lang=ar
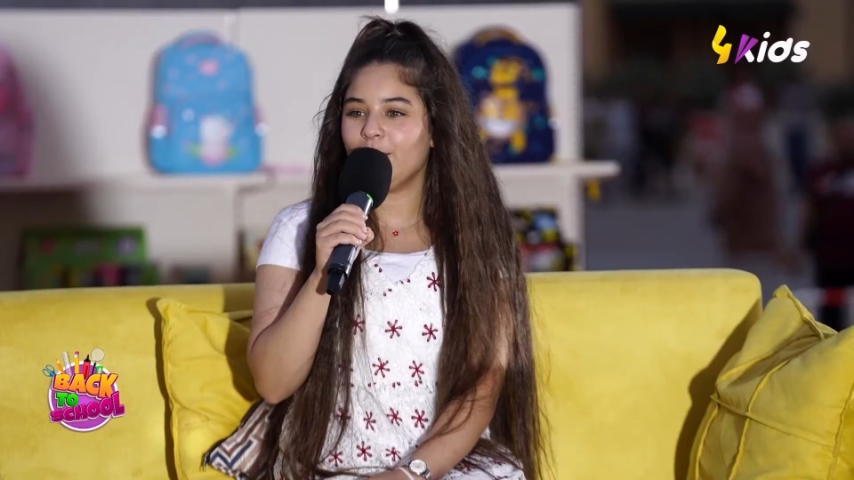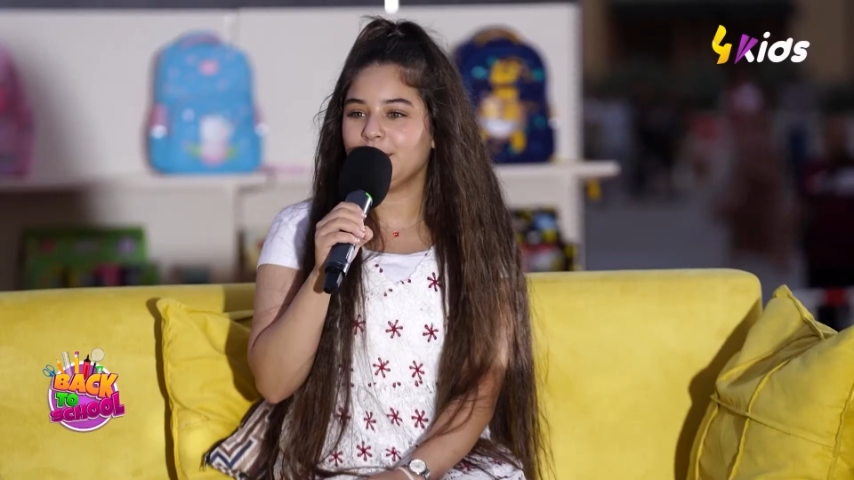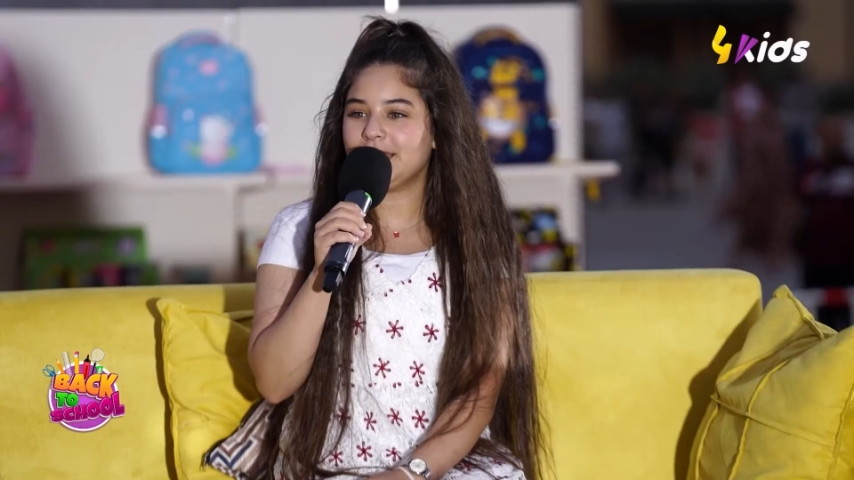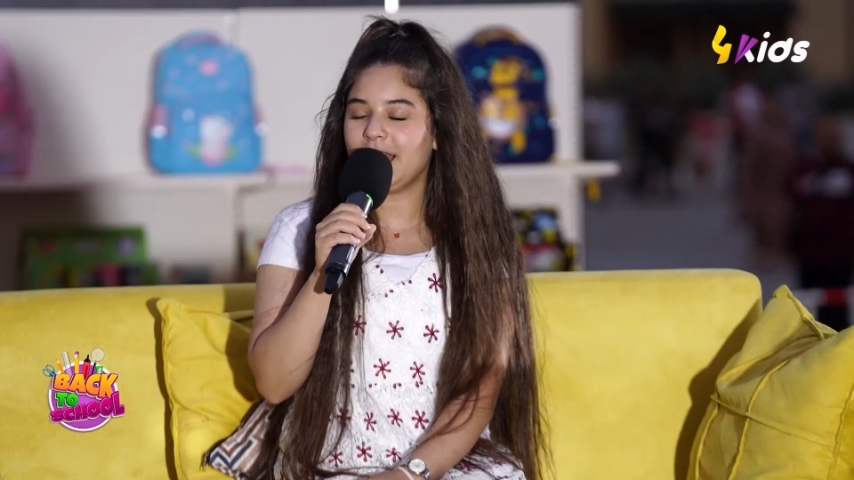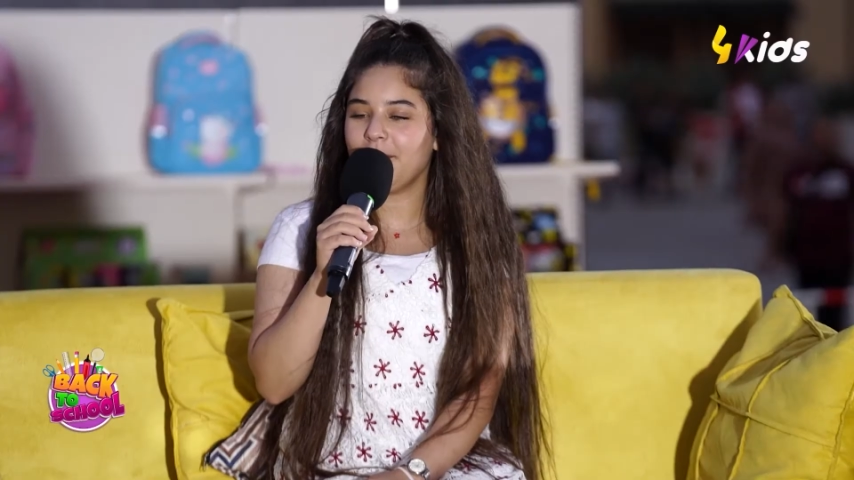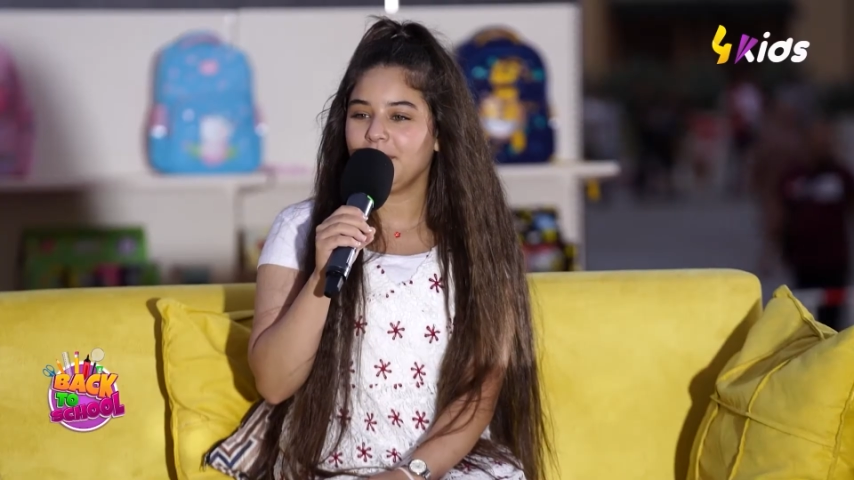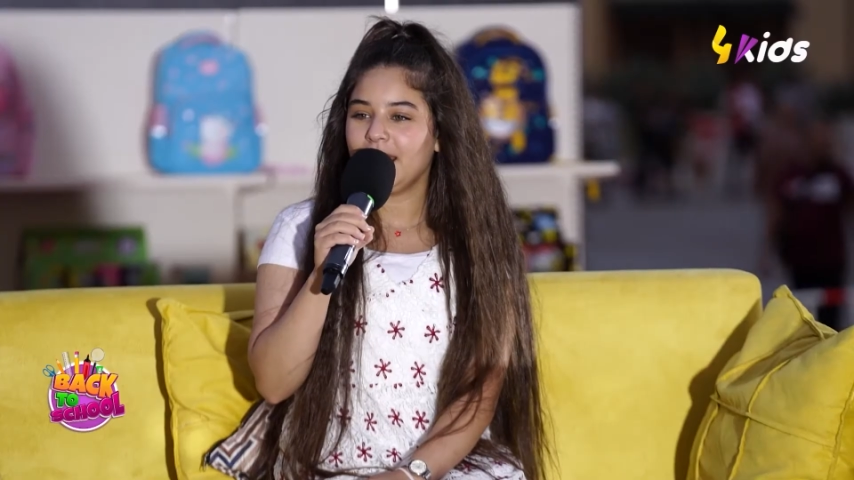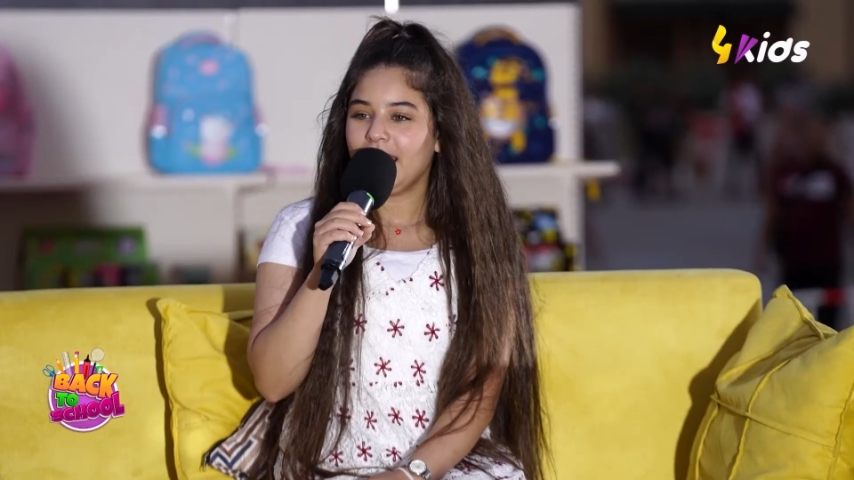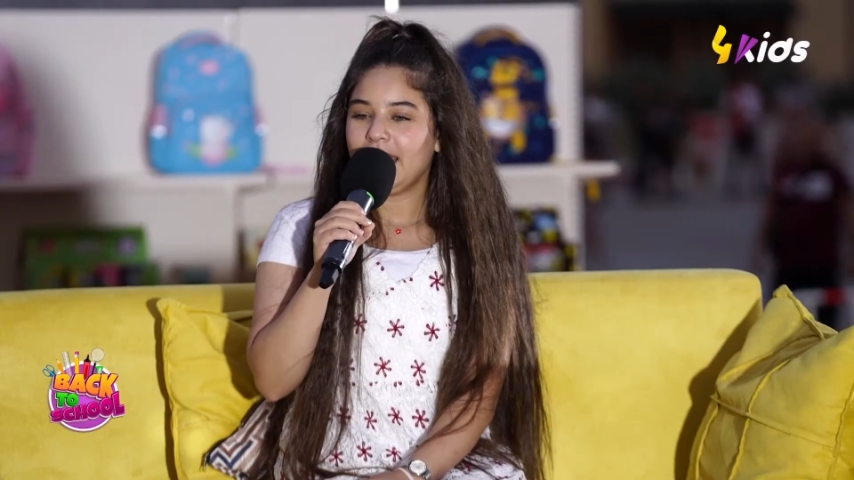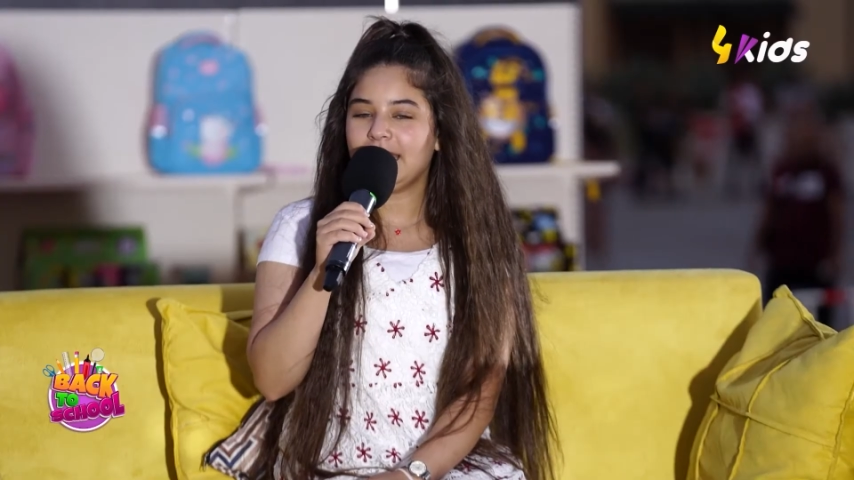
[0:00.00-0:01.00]
حسام
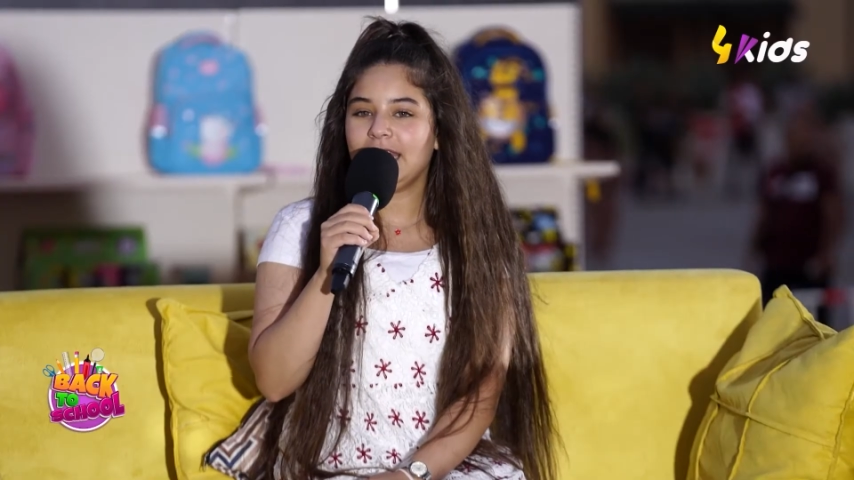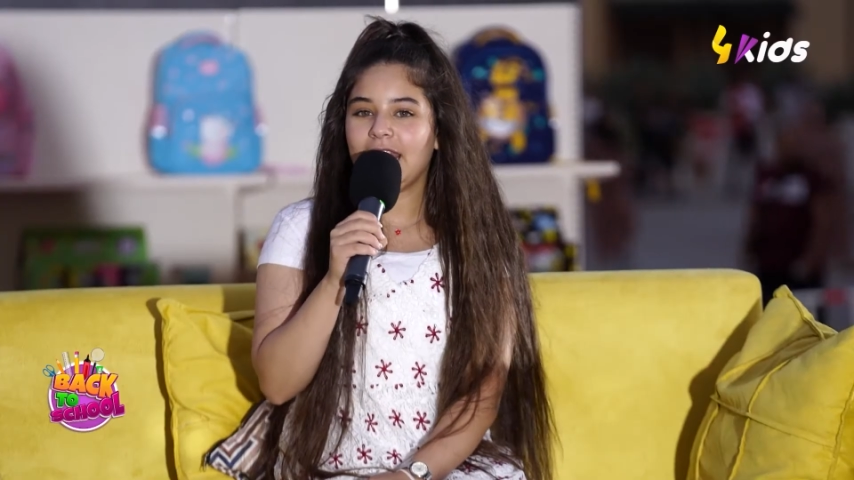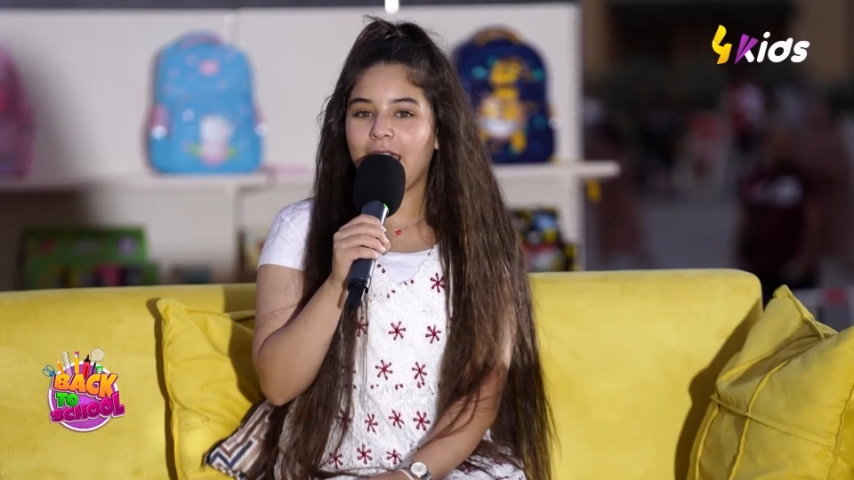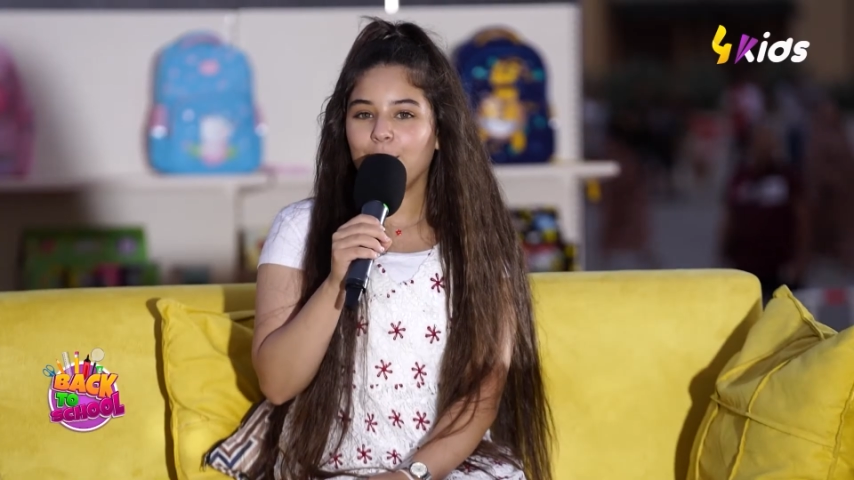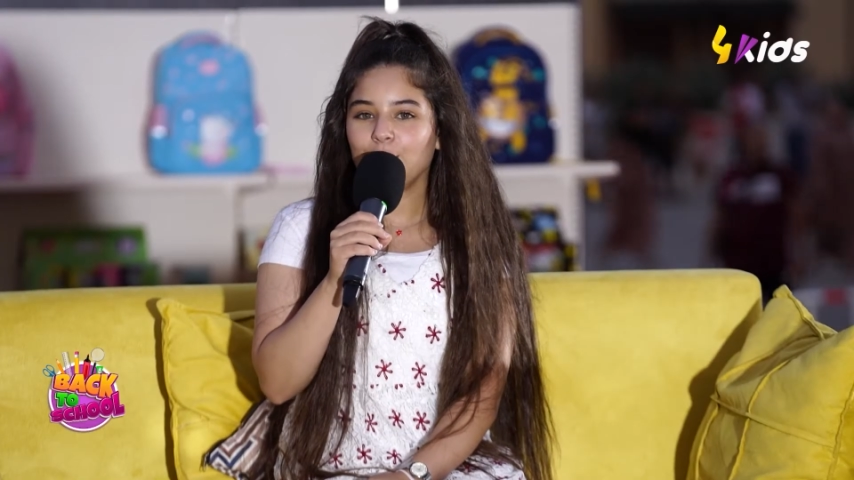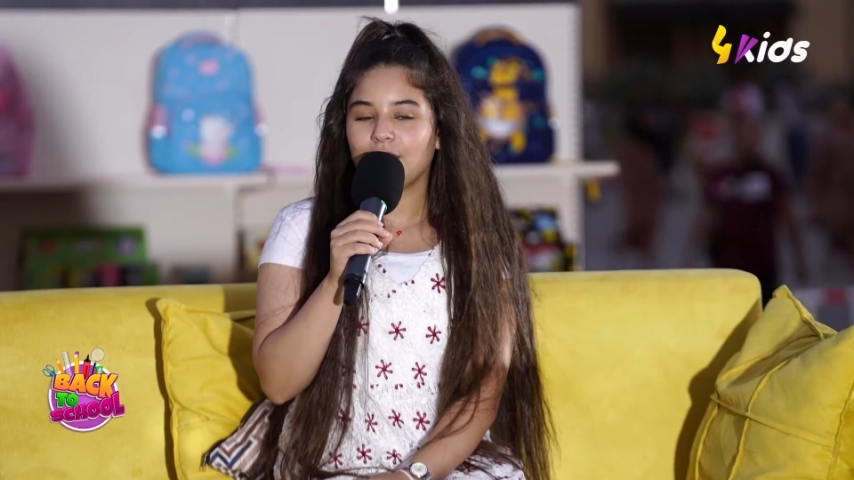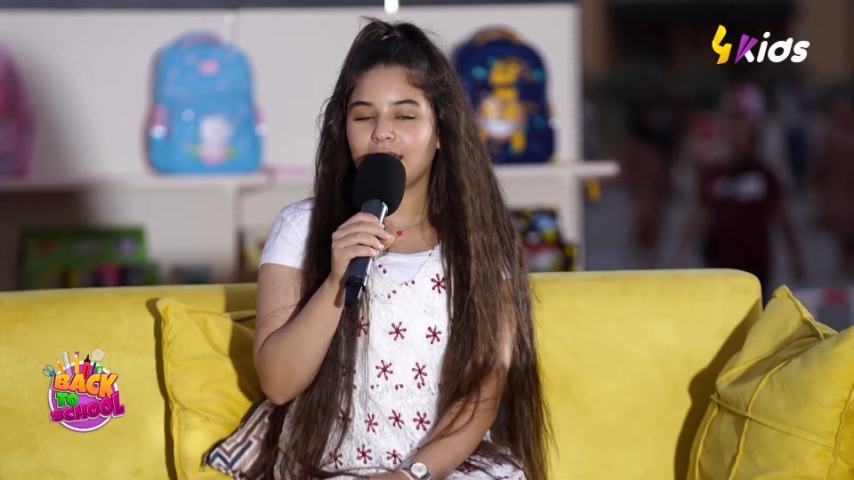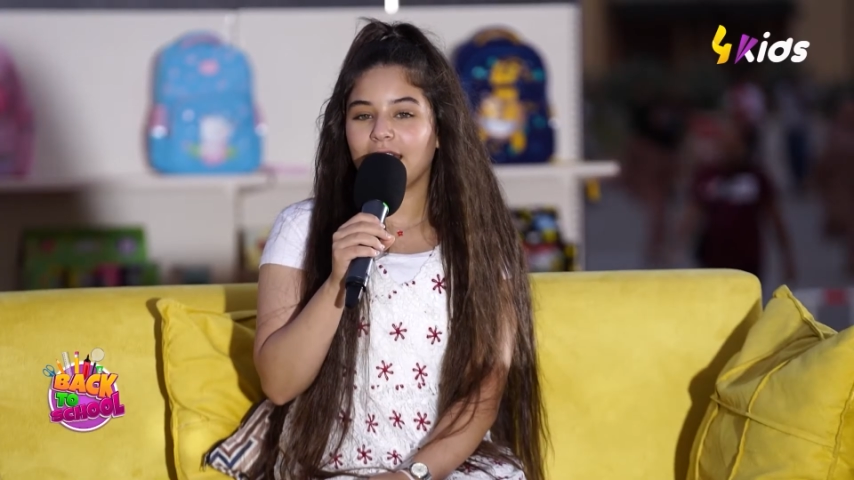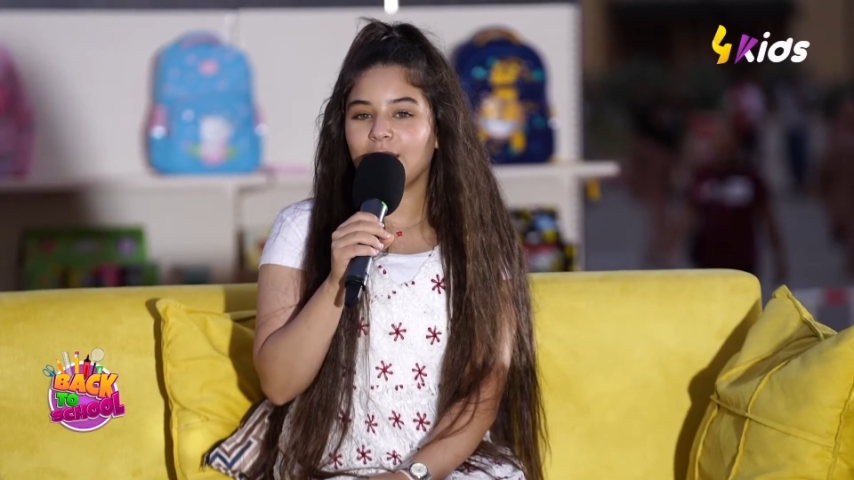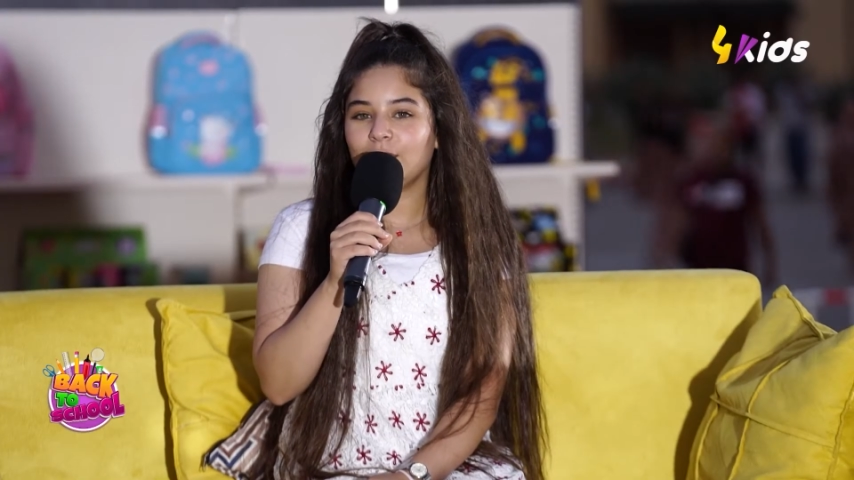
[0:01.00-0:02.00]
إذا نعاود نذكر